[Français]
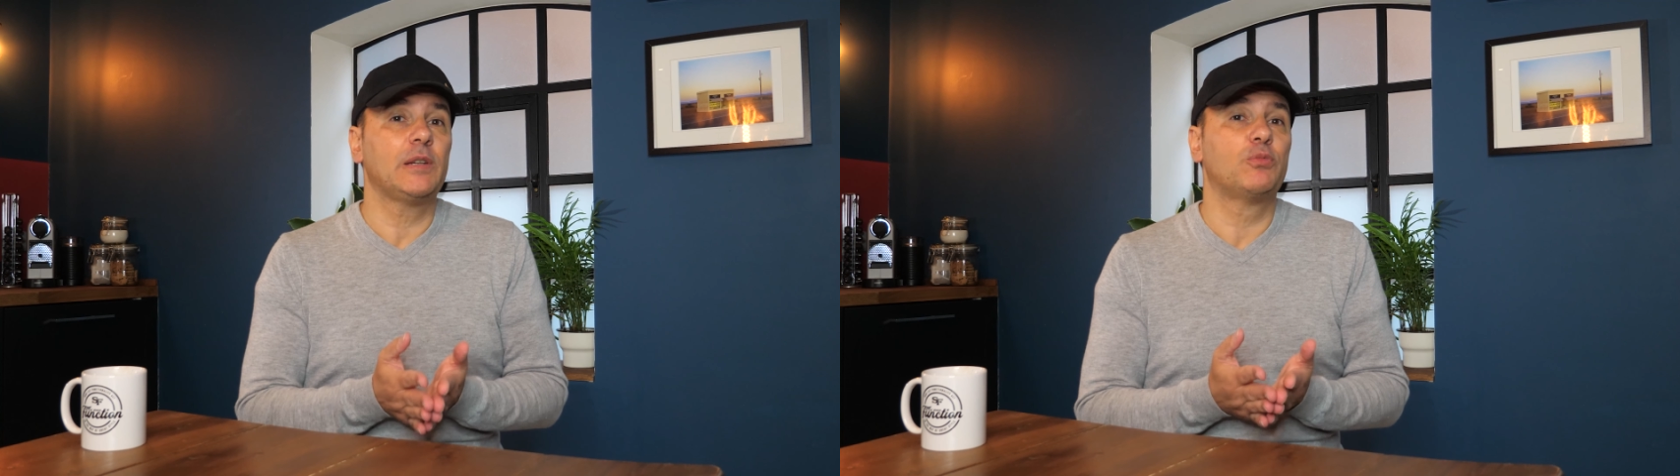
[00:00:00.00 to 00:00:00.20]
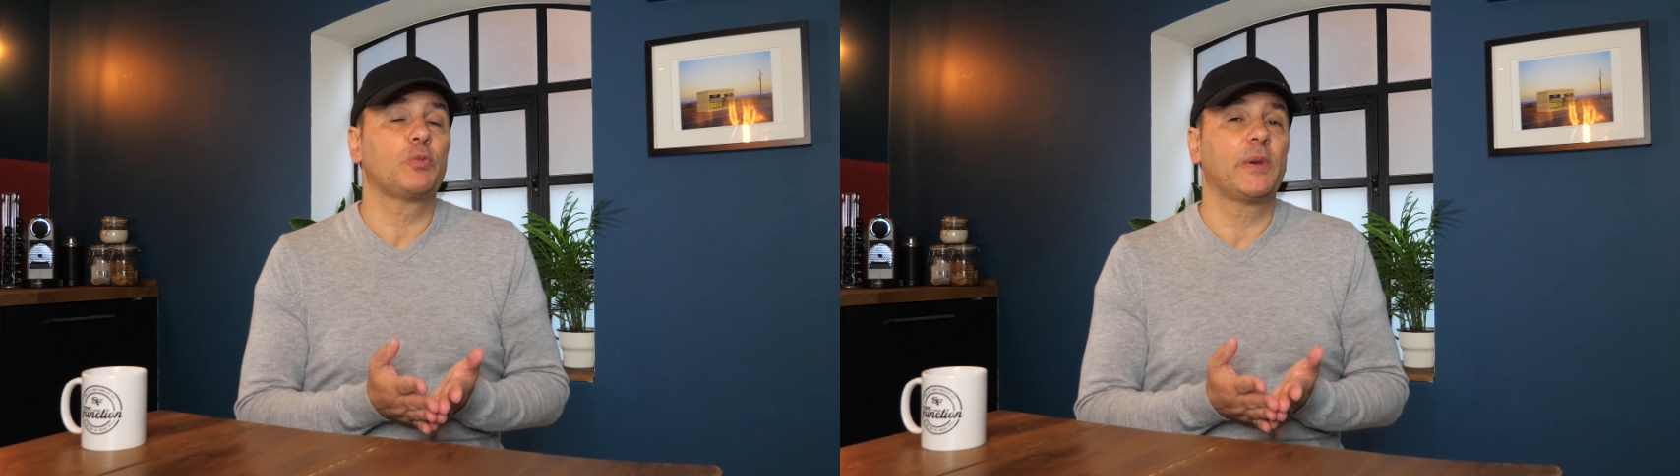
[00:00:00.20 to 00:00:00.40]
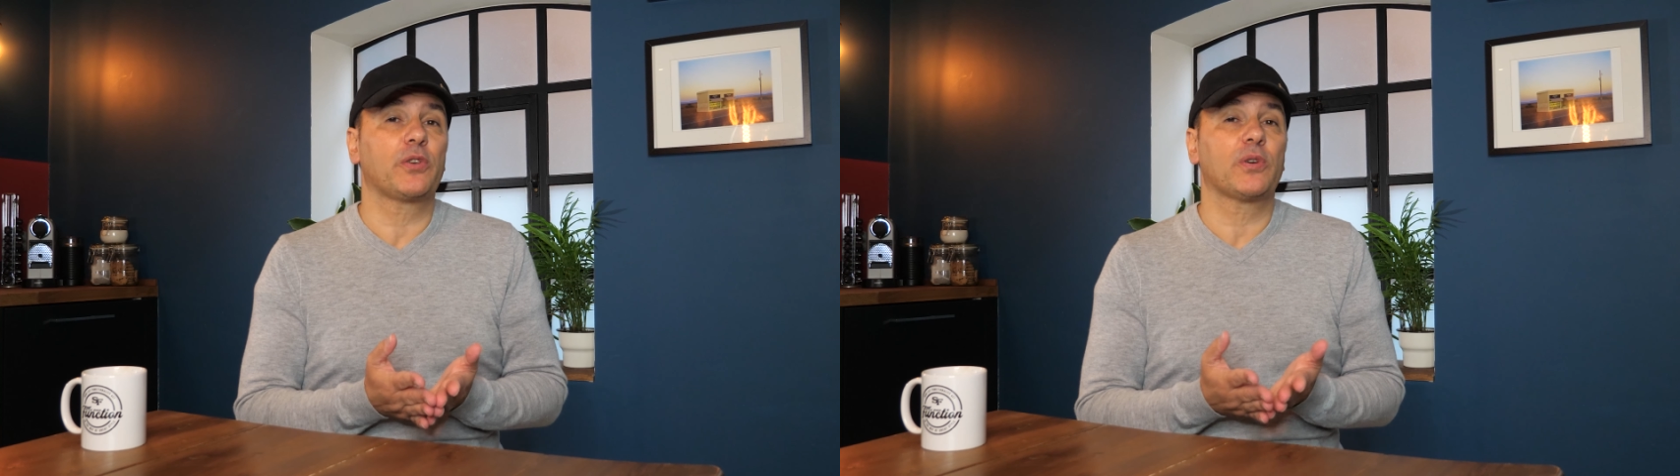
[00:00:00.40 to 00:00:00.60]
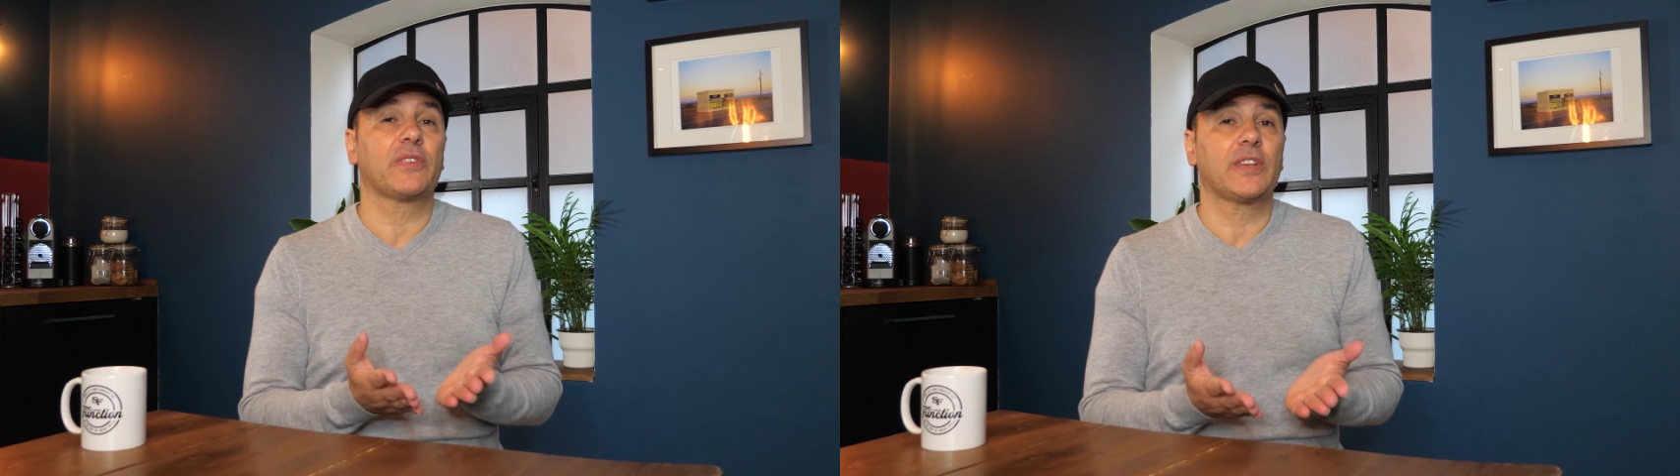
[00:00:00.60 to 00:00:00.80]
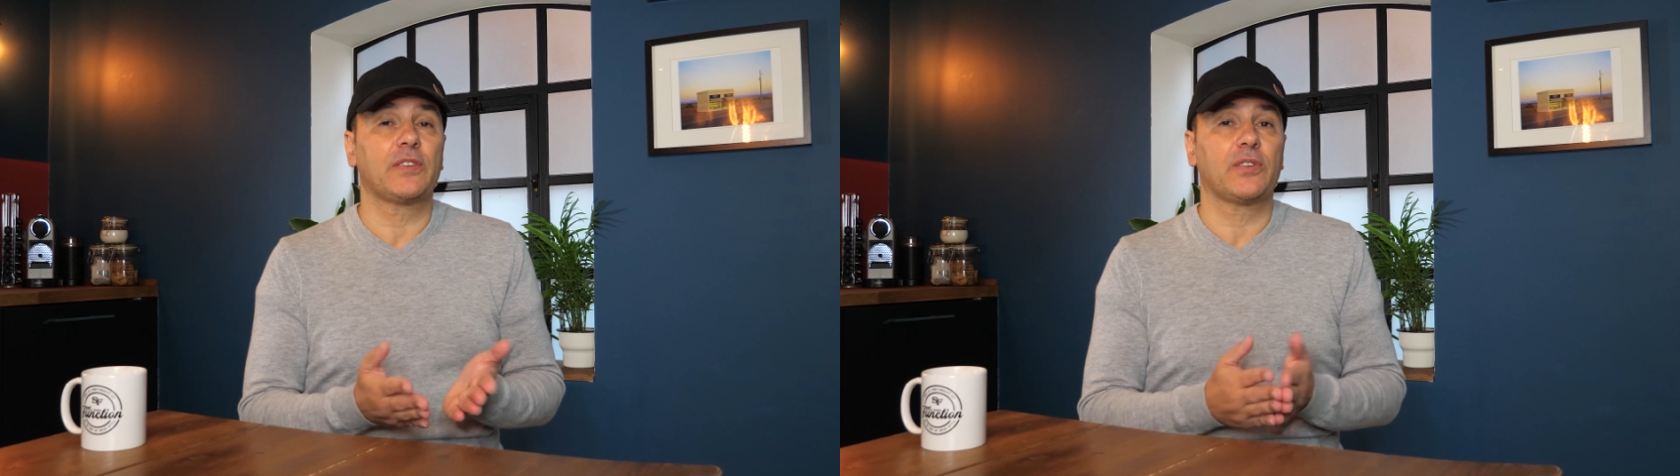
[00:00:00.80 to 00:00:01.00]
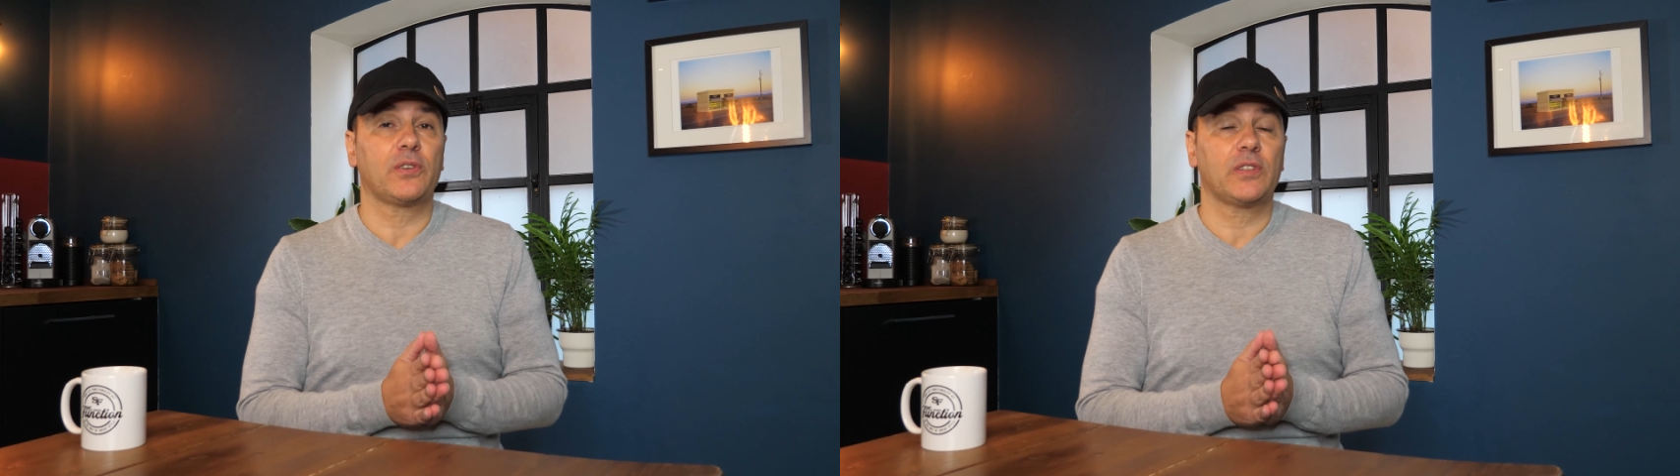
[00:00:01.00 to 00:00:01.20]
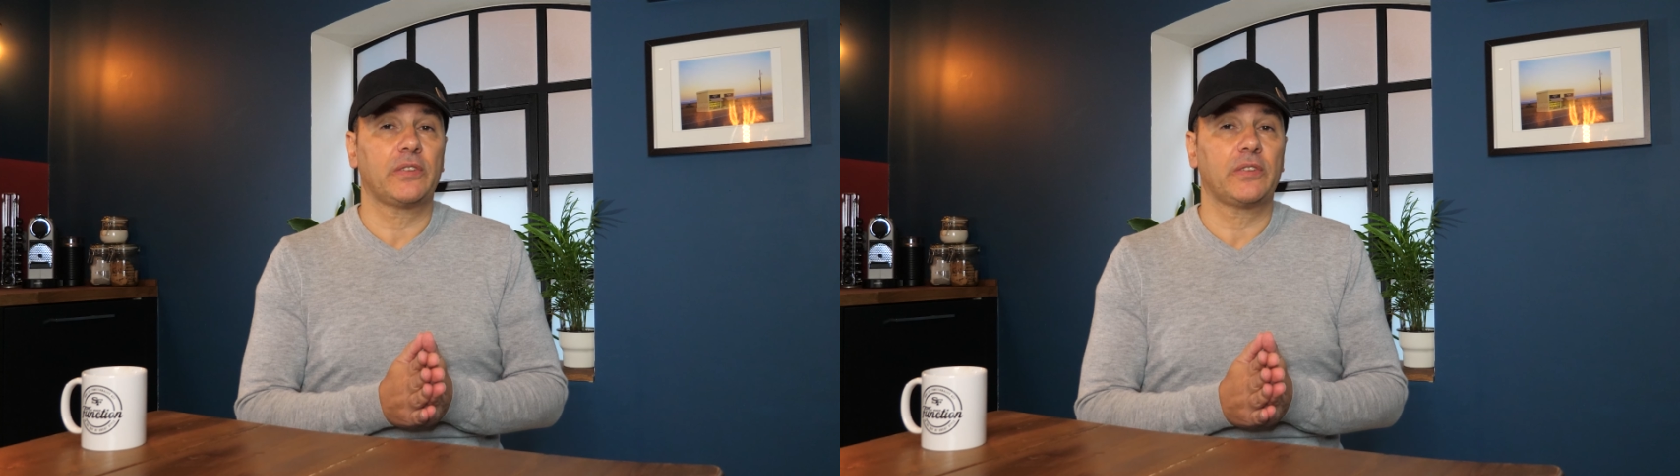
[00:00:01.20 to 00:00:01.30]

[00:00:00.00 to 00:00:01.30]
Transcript: les bookmakers s'attendent